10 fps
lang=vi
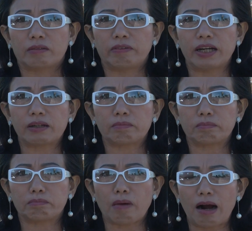việc
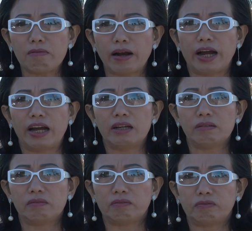bảo vệ
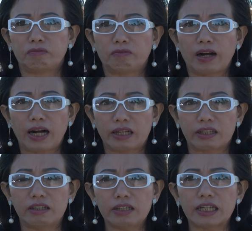và
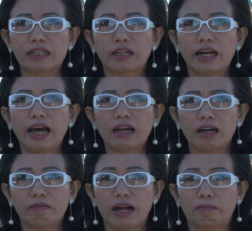giữ gìn cái lá
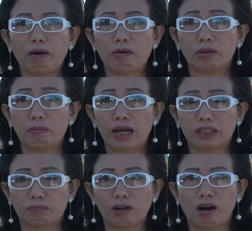cờ vàng ba
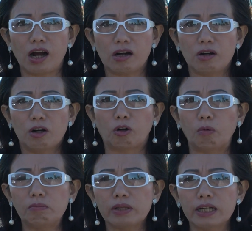sọc đỏ
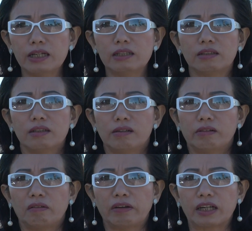cũng như
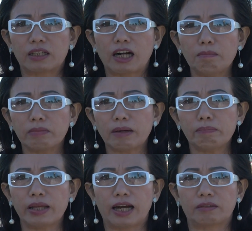và việc không
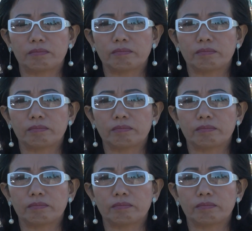chấp nhận